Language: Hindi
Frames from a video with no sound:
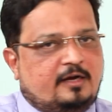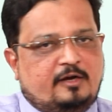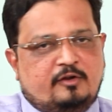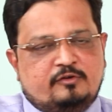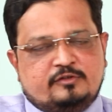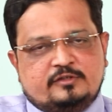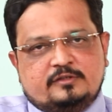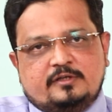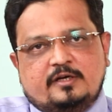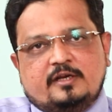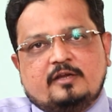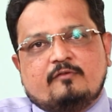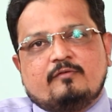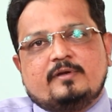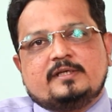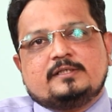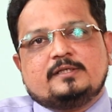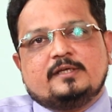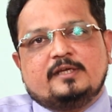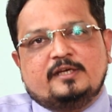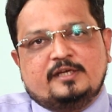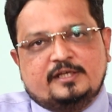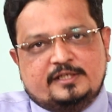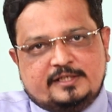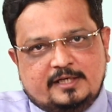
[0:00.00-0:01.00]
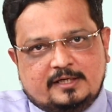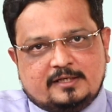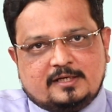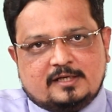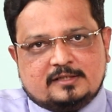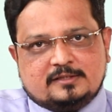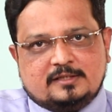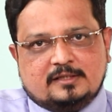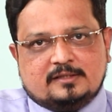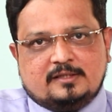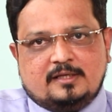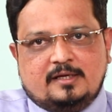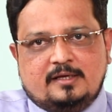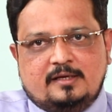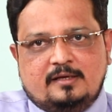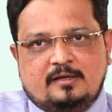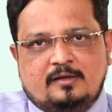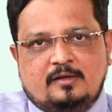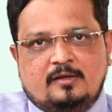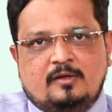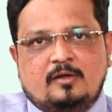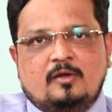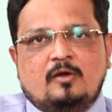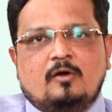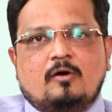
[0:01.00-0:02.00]
कंटीजन रिक्वेस्ट इनिशिएट कर सकता है
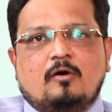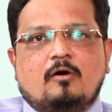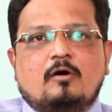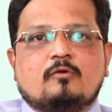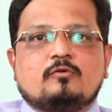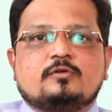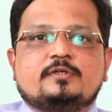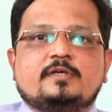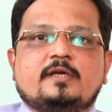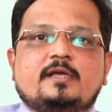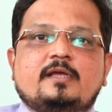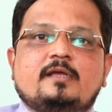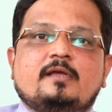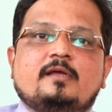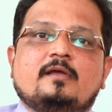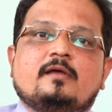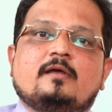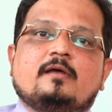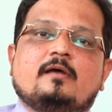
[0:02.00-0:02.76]
और उसे